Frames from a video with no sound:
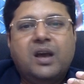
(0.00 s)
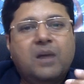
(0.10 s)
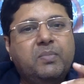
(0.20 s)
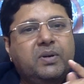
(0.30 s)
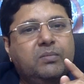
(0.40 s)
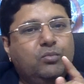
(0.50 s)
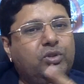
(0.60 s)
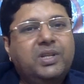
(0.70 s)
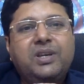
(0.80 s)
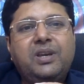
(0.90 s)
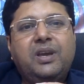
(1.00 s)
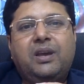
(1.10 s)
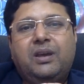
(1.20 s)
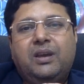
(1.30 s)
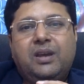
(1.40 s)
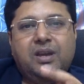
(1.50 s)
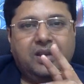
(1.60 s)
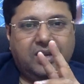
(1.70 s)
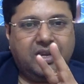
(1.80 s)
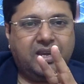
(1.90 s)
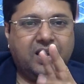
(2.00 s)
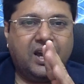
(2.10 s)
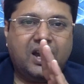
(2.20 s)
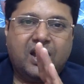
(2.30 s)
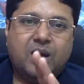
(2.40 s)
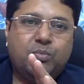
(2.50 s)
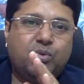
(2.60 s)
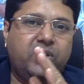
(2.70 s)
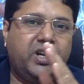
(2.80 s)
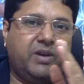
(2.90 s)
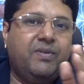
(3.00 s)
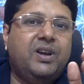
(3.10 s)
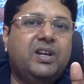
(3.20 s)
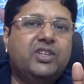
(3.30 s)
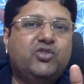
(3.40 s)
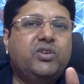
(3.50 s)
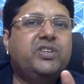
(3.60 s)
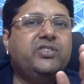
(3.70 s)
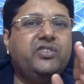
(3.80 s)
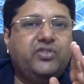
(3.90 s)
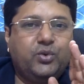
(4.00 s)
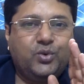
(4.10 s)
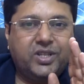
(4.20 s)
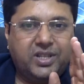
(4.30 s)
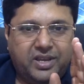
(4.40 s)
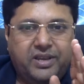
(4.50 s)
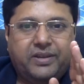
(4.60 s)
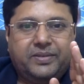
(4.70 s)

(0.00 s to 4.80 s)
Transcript: अब मुद्दा यह है कि क्या आपको ट्रेवल इंश्योरेंस की ज़रूरत है